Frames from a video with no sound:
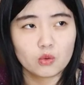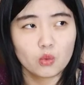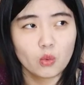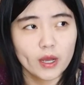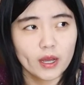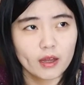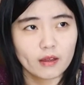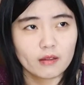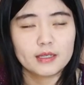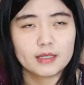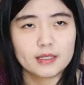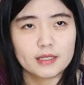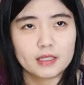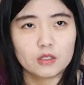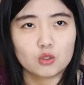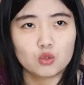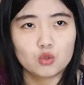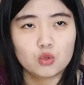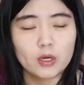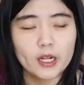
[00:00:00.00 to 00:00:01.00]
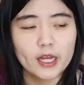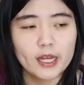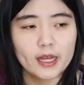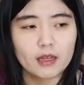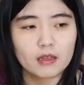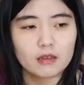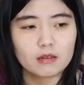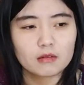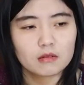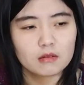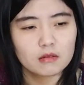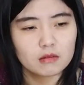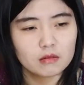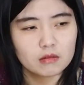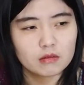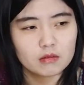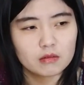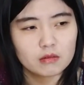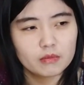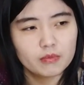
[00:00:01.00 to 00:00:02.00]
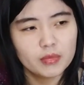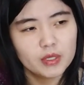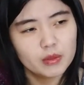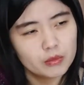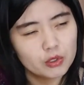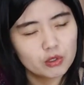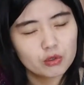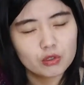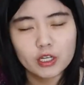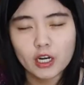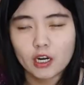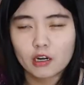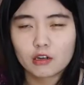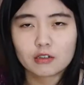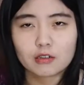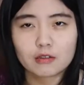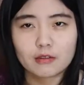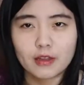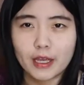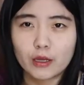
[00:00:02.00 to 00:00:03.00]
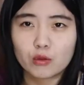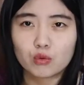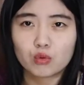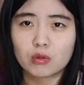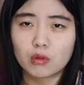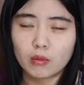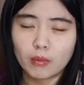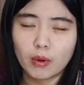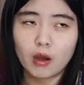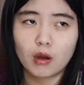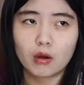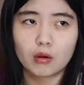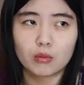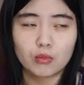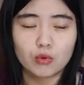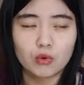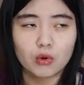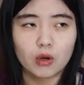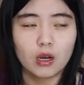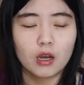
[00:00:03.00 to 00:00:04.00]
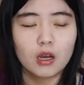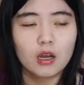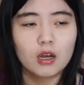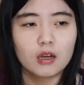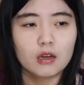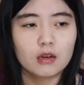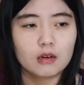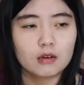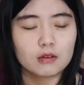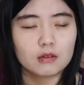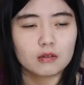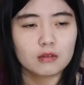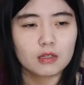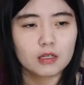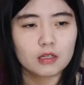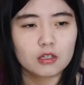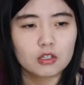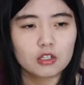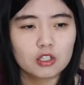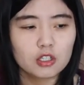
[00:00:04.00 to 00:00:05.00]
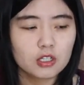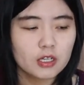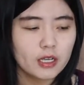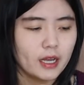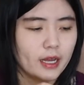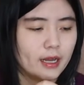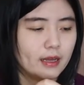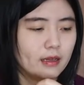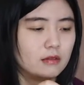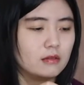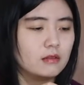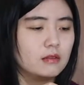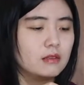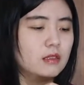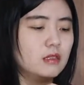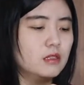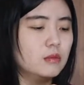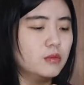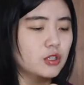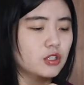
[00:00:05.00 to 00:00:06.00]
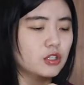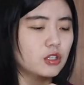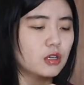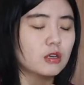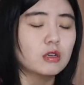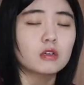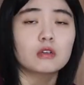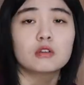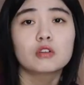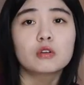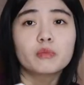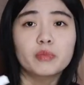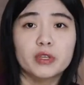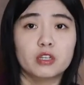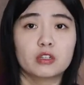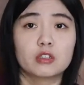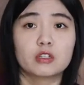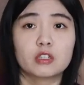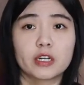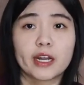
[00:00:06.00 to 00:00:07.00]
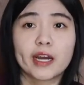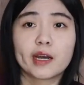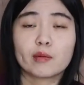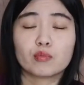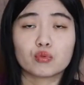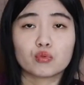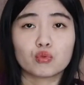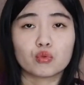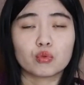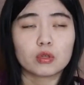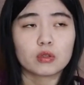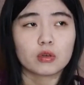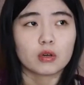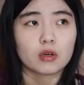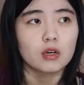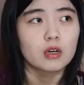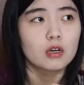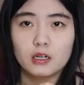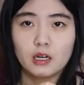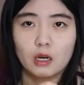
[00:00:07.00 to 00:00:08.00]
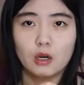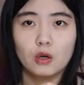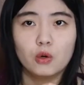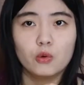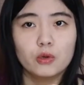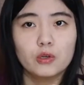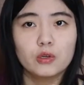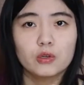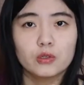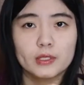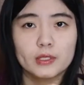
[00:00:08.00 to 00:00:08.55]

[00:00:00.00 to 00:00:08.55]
碗，洗出来，呃，并没有产生太多的泡沫，嗯，那个质感基本上跟这瓶是差不多的。然后我有